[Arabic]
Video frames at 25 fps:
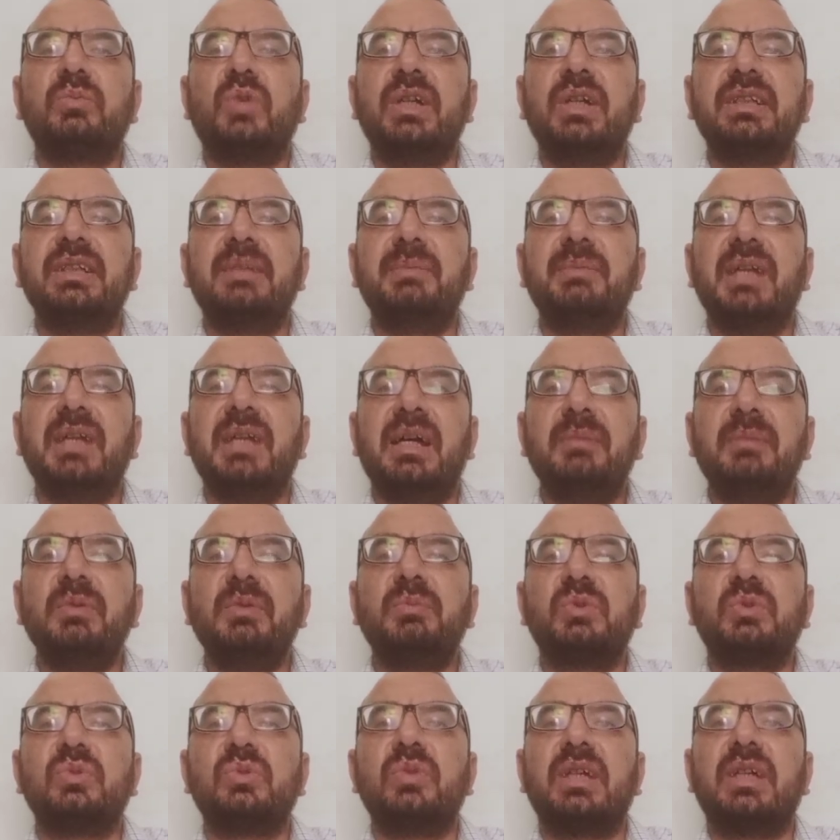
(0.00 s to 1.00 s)
واحدة من أهم
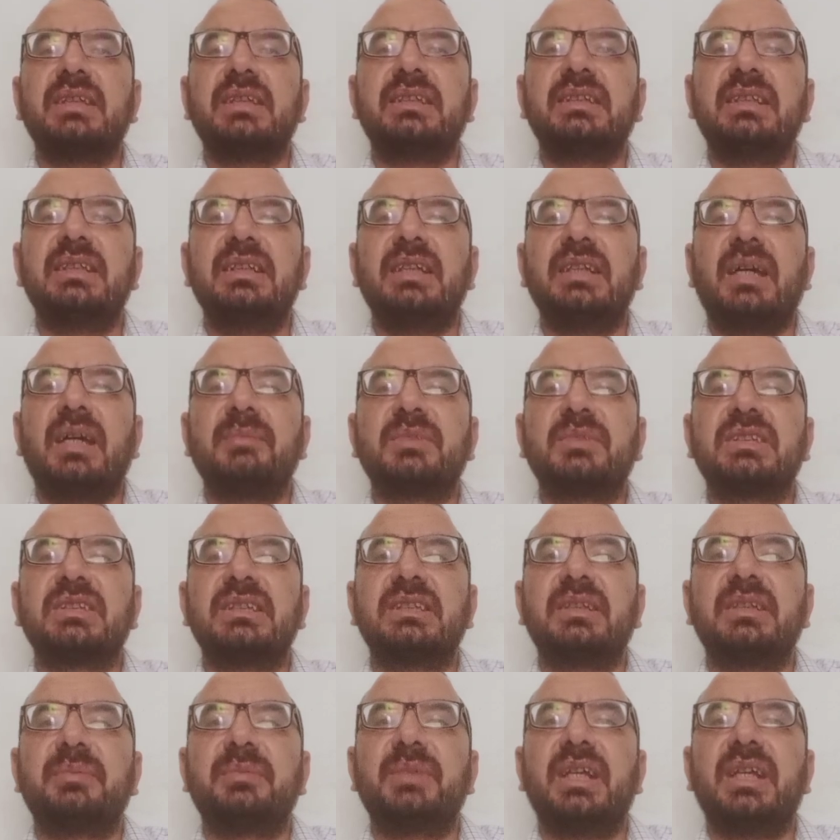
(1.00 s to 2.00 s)
البطولات اللي عم
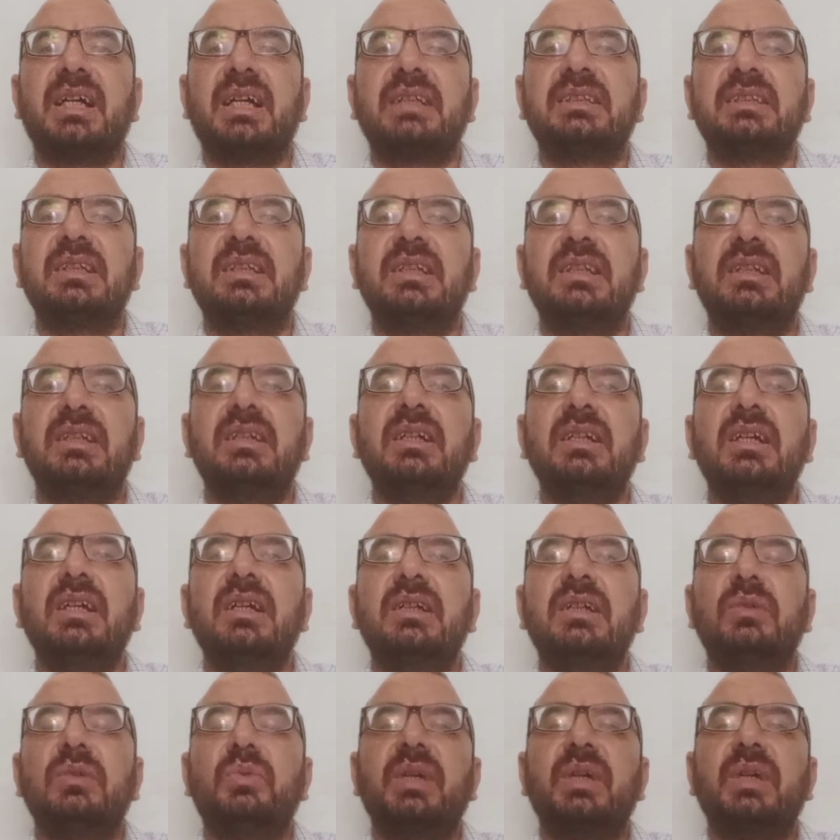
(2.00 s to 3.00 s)
تصير بهذا
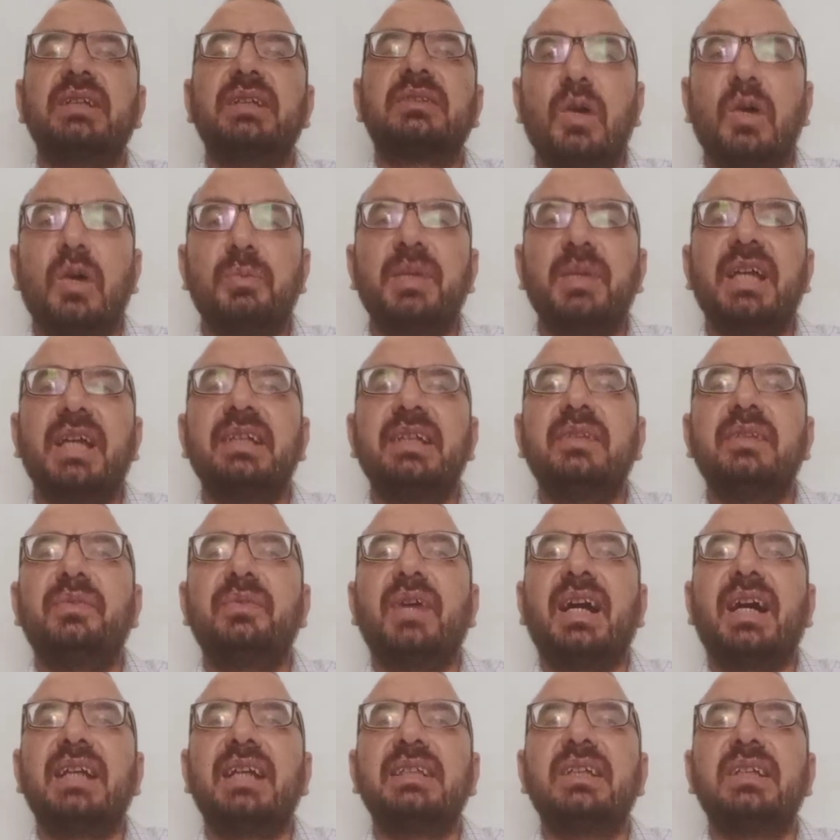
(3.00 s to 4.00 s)
الوقت أو بهي
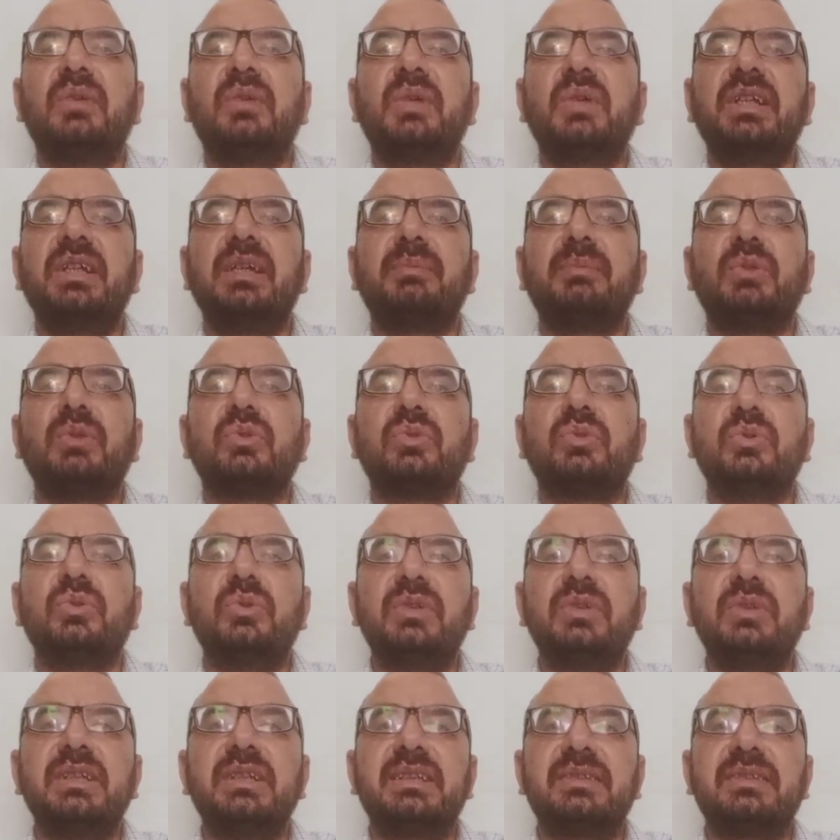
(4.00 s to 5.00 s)
الفعالية وهي
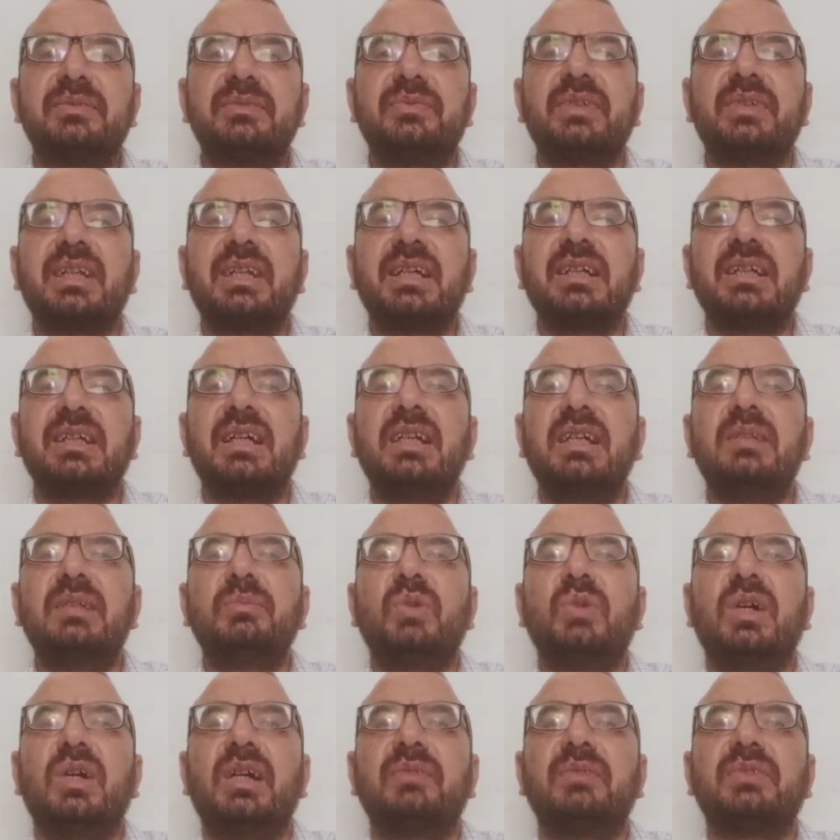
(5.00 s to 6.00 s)
بطولة فرق
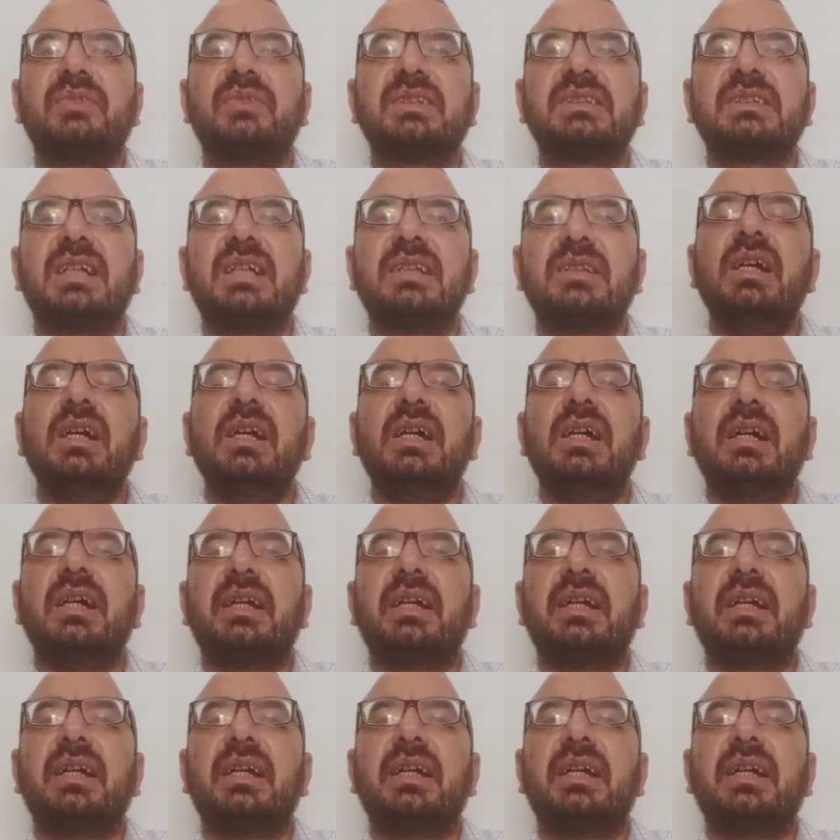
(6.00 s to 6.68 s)
المحافظات